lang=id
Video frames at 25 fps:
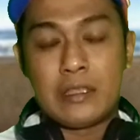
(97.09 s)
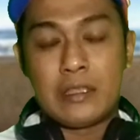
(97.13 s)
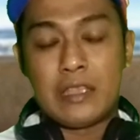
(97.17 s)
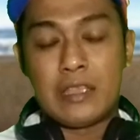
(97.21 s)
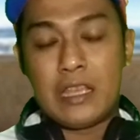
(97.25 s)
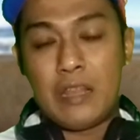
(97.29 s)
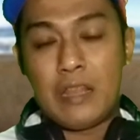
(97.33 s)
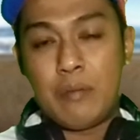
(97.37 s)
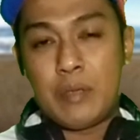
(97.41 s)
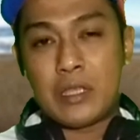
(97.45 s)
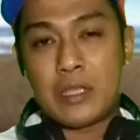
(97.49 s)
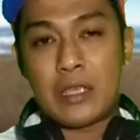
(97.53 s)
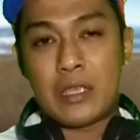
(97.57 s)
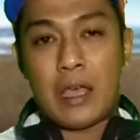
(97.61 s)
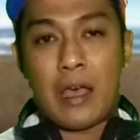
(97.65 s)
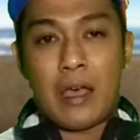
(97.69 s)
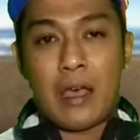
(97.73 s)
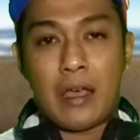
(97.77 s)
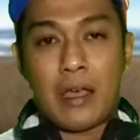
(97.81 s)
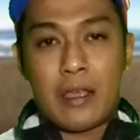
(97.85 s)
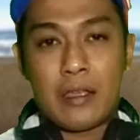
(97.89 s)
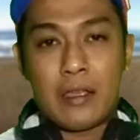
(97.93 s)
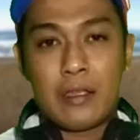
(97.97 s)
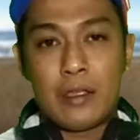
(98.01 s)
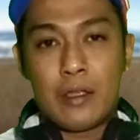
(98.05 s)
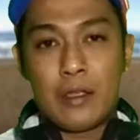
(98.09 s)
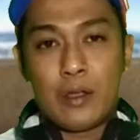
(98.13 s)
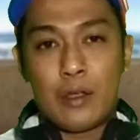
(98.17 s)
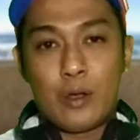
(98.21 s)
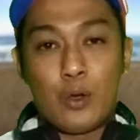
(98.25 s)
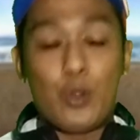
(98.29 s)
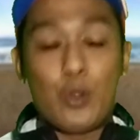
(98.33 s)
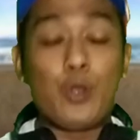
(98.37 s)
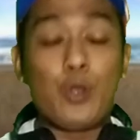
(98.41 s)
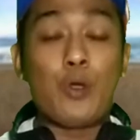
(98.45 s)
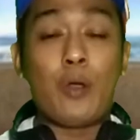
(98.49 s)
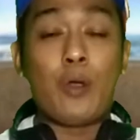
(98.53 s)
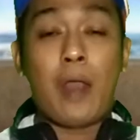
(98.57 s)
Jadi bisa
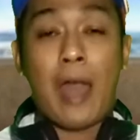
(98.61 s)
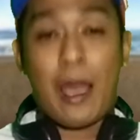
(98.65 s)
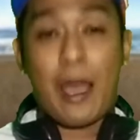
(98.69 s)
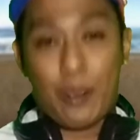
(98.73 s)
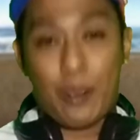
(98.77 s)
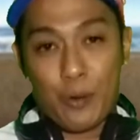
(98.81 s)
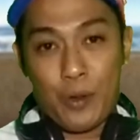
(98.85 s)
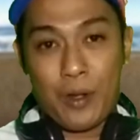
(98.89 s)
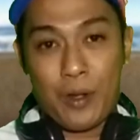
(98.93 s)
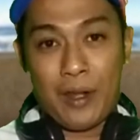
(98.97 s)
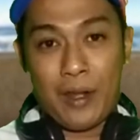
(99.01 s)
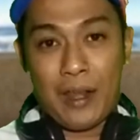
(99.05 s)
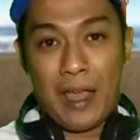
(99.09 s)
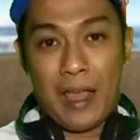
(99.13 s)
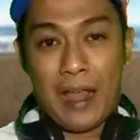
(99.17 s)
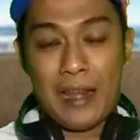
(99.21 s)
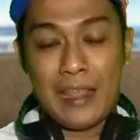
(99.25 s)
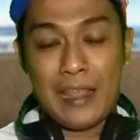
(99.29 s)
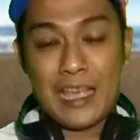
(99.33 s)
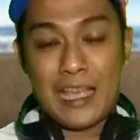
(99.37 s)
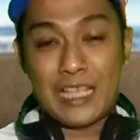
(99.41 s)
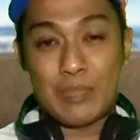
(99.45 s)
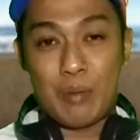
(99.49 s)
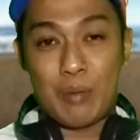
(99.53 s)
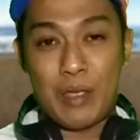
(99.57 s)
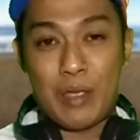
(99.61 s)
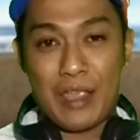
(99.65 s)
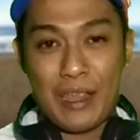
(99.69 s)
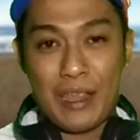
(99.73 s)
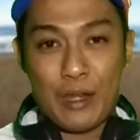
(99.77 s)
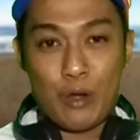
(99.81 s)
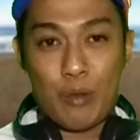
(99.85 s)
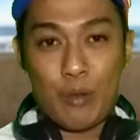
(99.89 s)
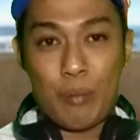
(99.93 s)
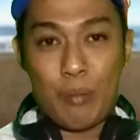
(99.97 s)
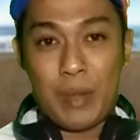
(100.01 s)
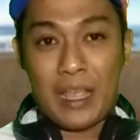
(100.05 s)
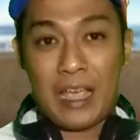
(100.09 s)
nuyul akun alias
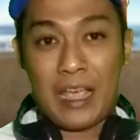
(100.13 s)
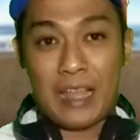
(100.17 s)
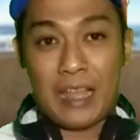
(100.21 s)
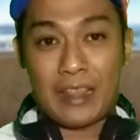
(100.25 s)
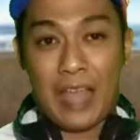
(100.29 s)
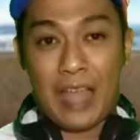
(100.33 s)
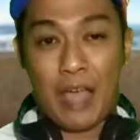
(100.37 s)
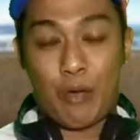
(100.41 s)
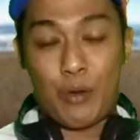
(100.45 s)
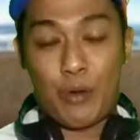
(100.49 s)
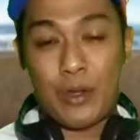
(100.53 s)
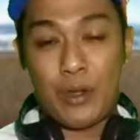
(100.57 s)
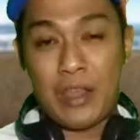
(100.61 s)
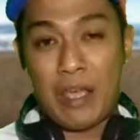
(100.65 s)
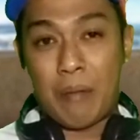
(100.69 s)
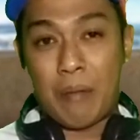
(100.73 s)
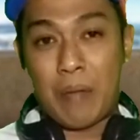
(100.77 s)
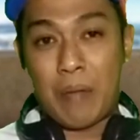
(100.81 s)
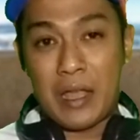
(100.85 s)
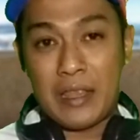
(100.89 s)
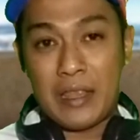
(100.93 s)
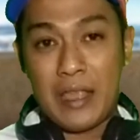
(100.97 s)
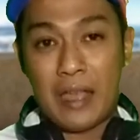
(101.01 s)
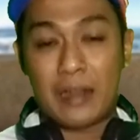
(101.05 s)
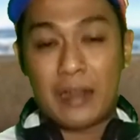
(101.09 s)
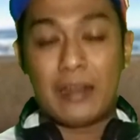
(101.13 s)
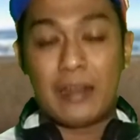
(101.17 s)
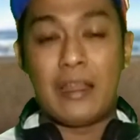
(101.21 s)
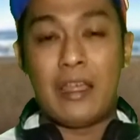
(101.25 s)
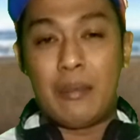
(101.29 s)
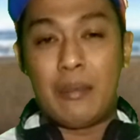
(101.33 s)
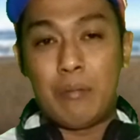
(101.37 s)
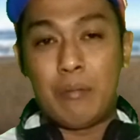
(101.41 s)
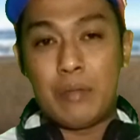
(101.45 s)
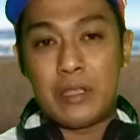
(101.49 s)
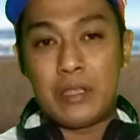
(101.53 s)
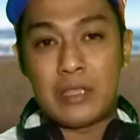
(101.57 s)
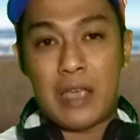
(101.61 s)
bikin duplikat akun yang banyak
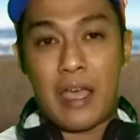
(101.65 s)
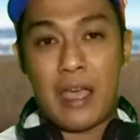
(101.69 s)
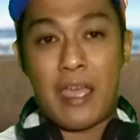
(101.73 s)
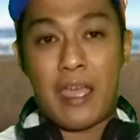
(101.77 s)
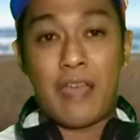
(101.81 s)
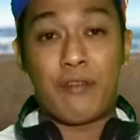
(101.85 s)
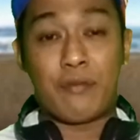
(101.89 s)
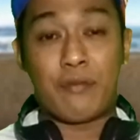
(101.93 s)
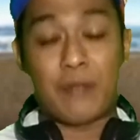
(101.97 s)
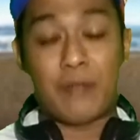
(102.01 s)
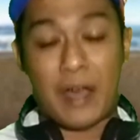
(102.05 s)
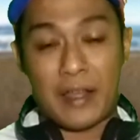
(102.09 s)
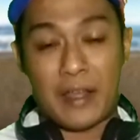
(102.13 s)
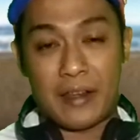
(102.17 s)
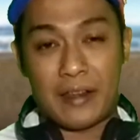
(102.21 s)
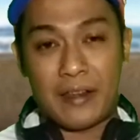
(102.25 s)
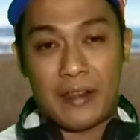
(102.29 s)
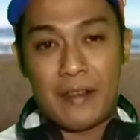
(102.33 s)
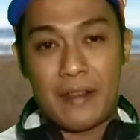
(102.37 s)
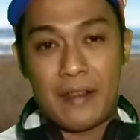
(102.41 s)
dan bisa have fun